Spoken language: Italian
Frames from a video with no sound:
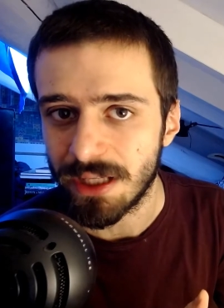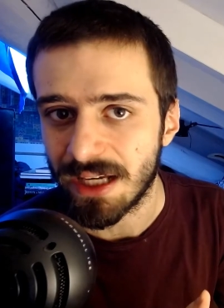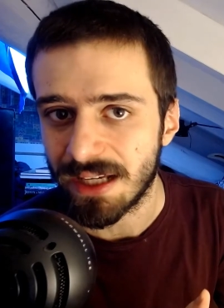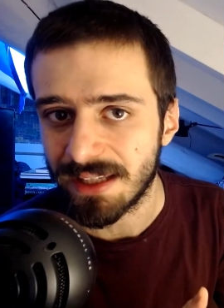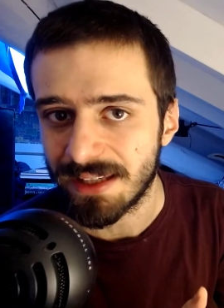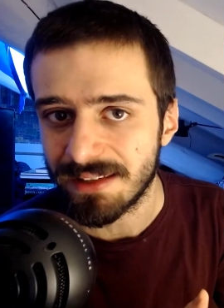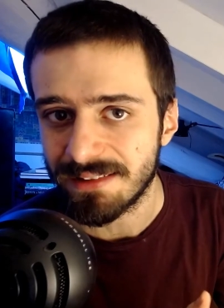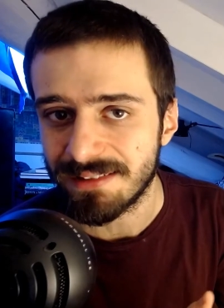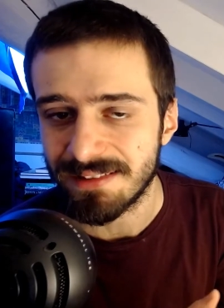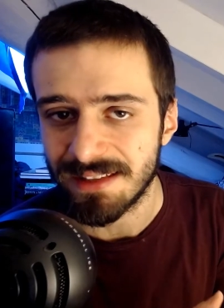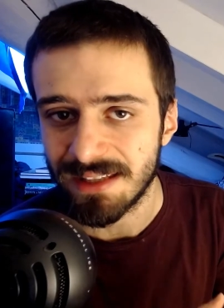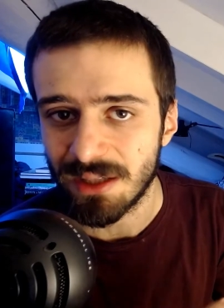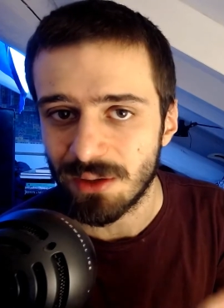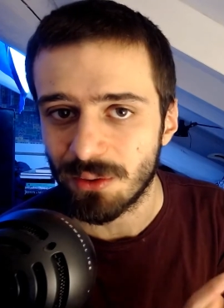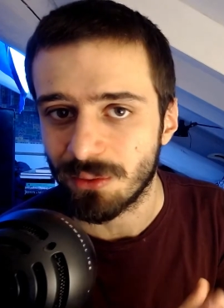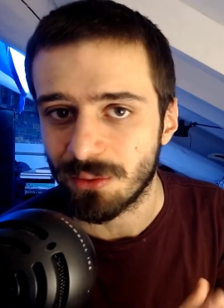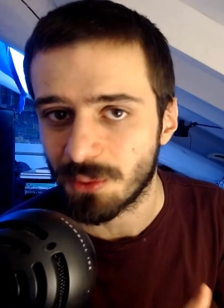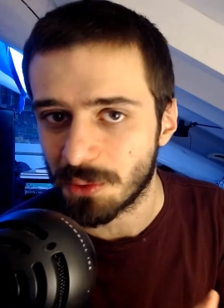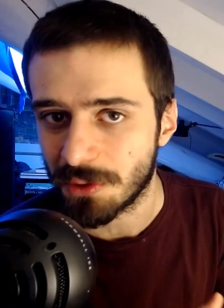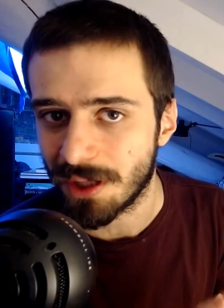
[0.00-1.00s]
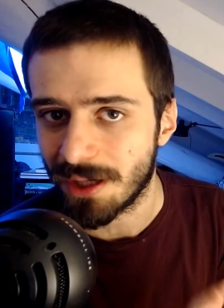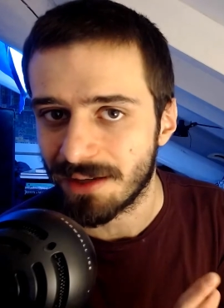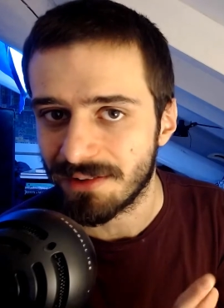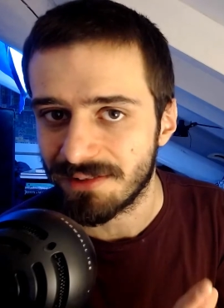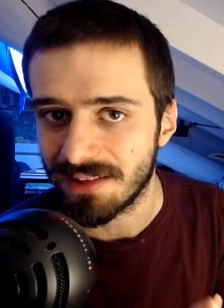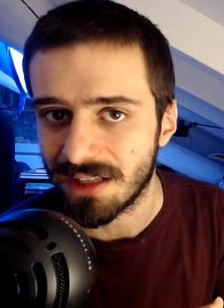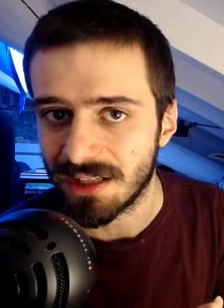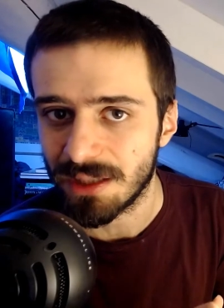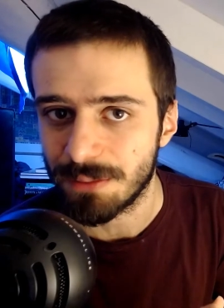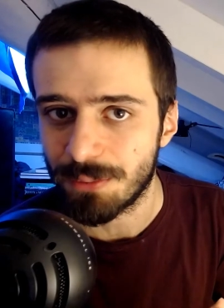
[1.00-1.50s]
anche se con tutta una
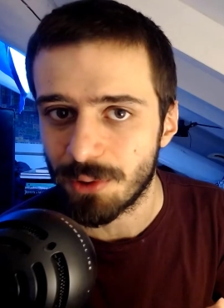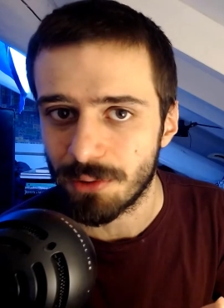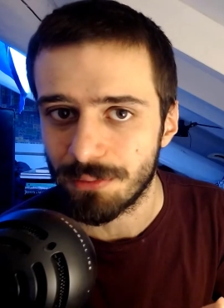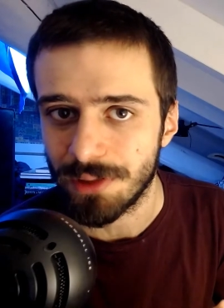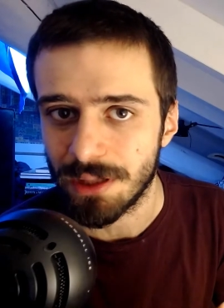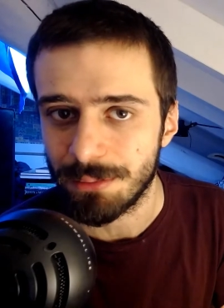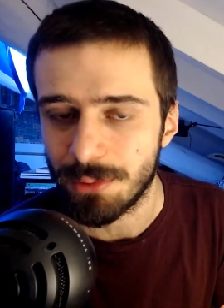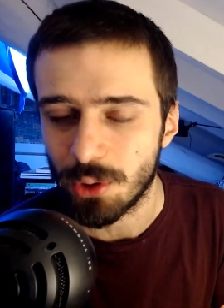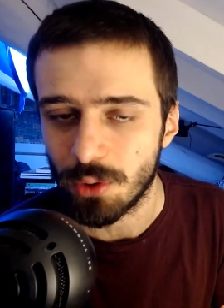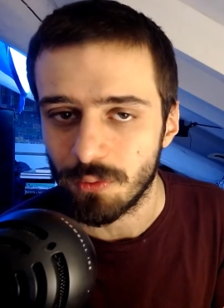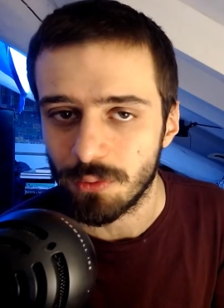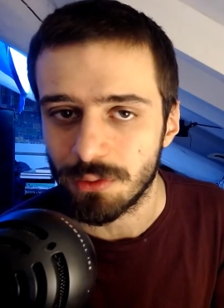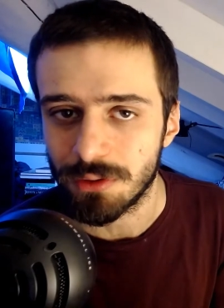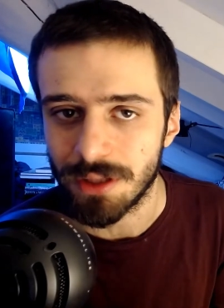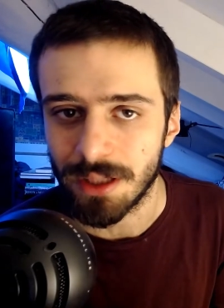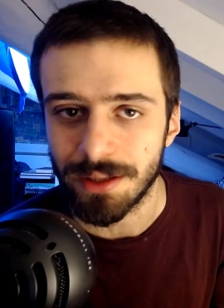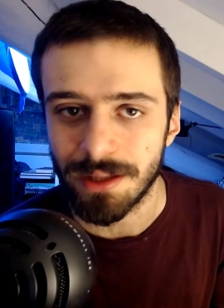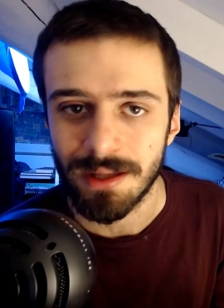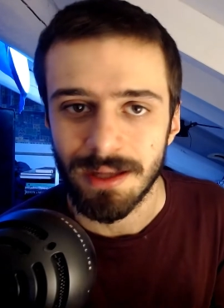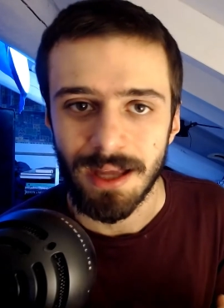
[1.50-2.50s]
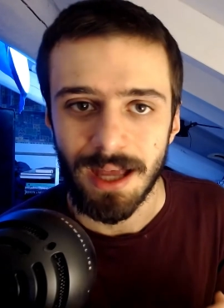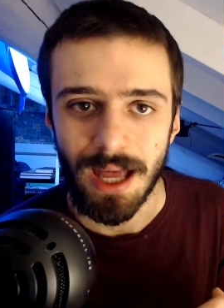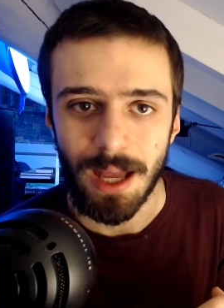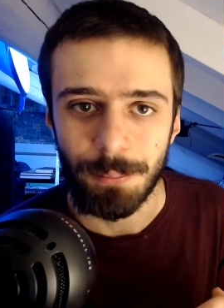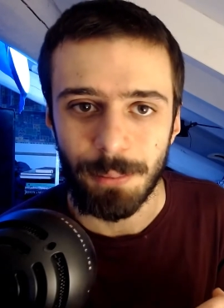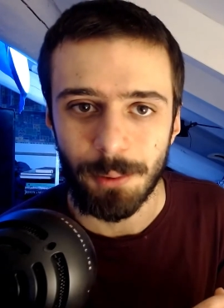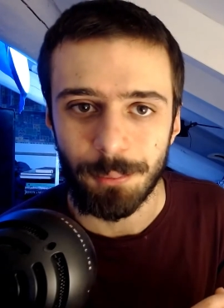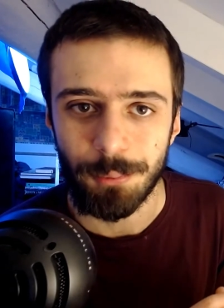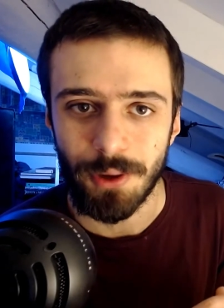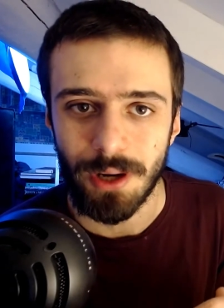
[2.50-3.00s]
serie di problemi dovuti a
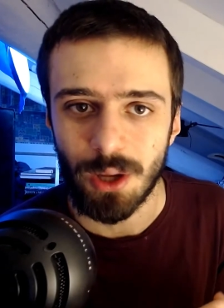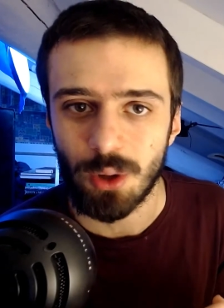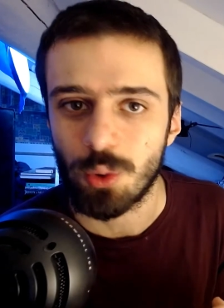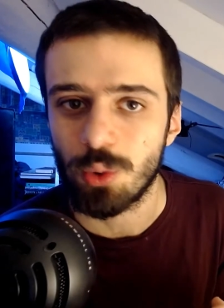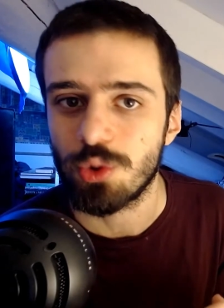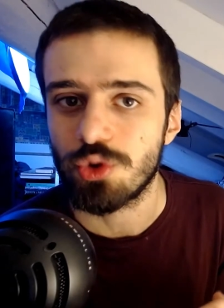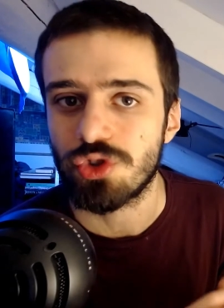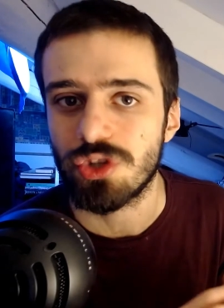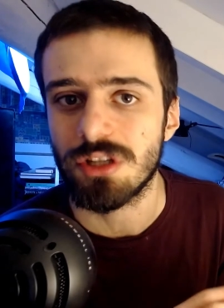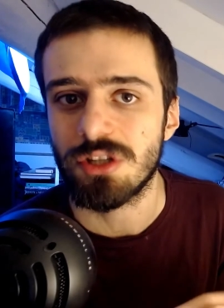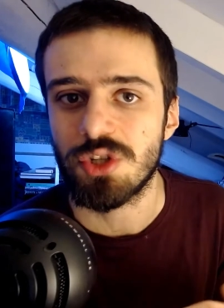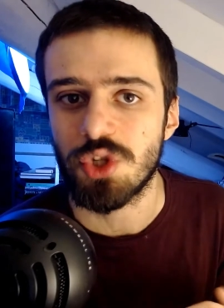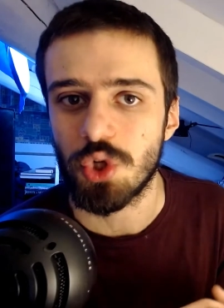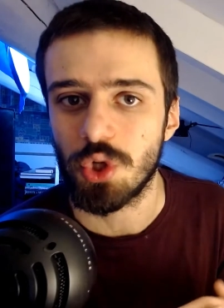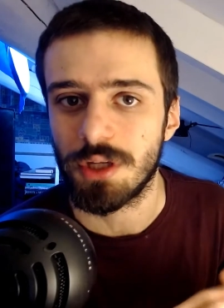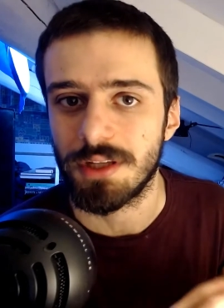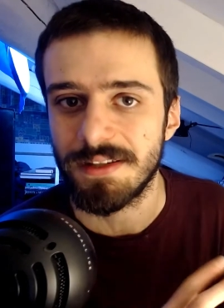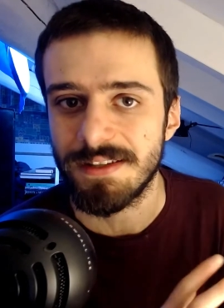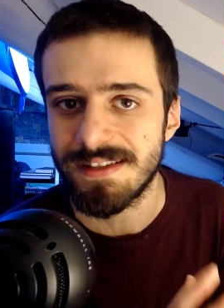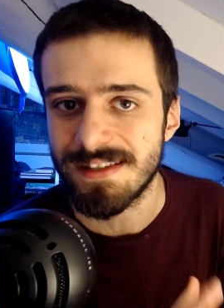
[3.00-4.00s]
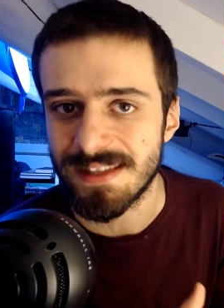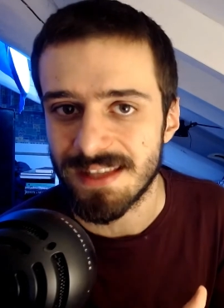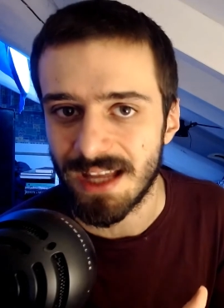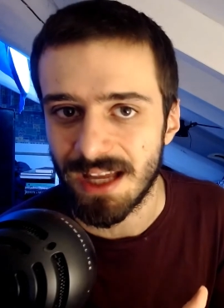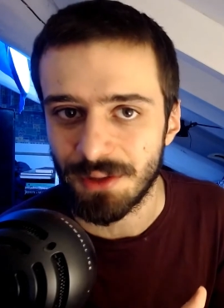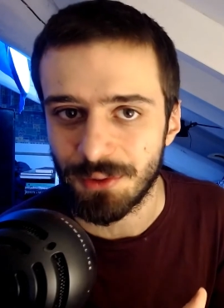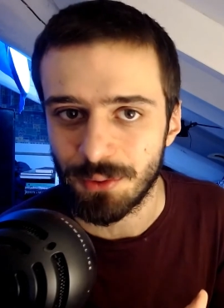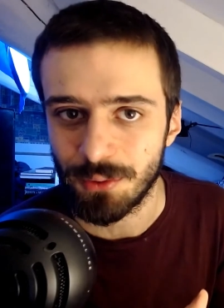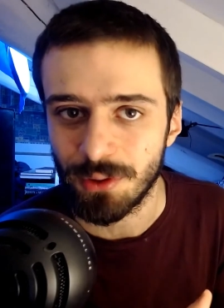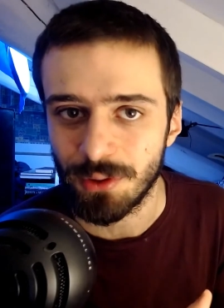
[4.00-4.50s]
proprio alla concezione di
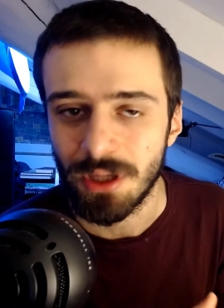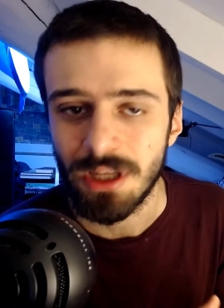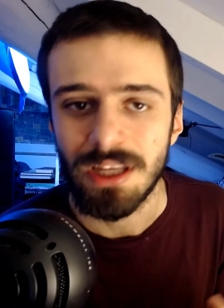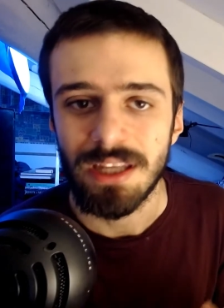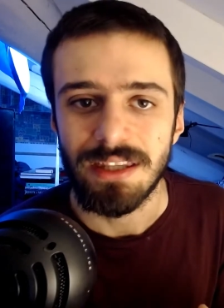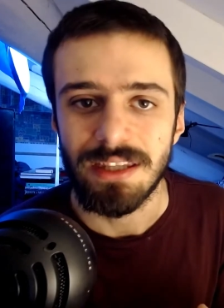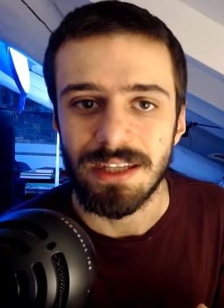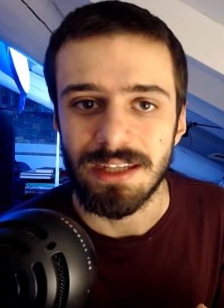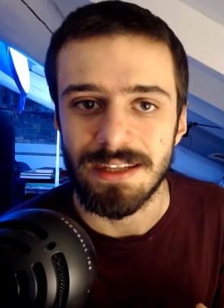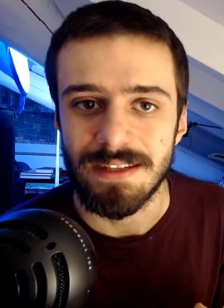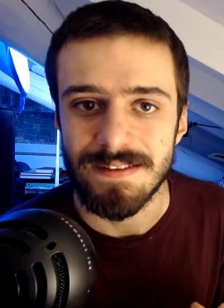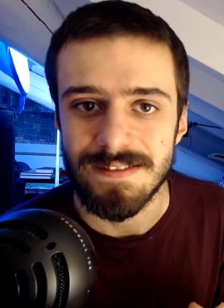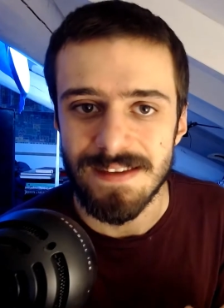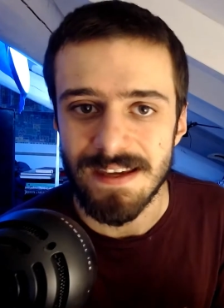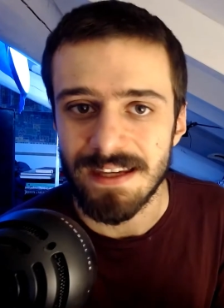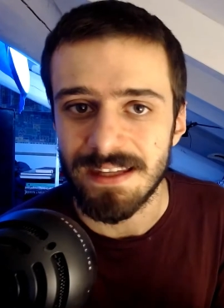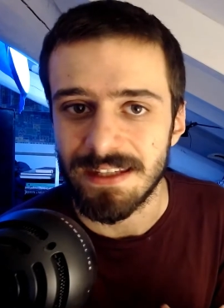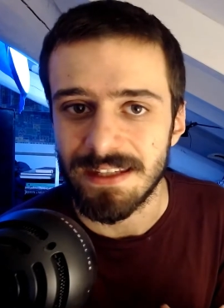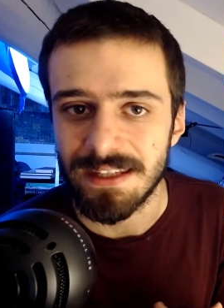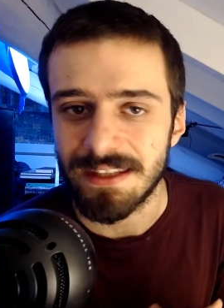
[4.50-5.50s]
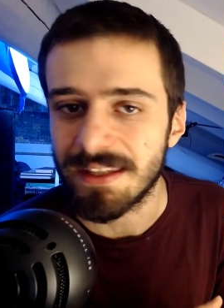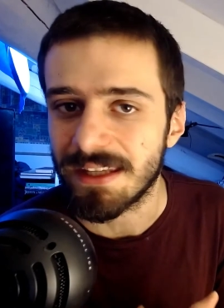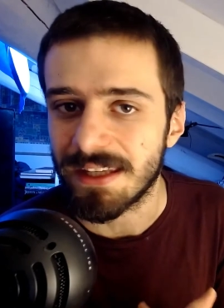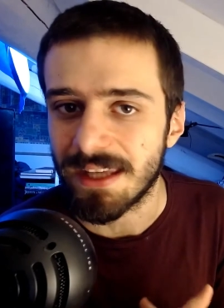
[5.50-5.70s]
Stato dei Zaiditi,